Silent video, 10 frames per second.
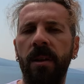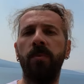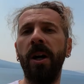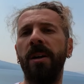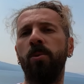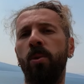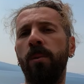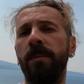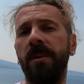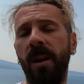Fakat
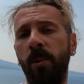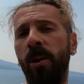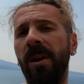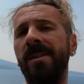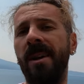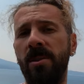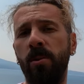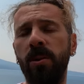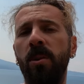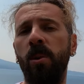durum tam olarak sadece
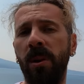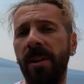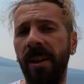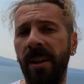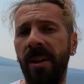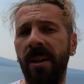bundan dolayı değil.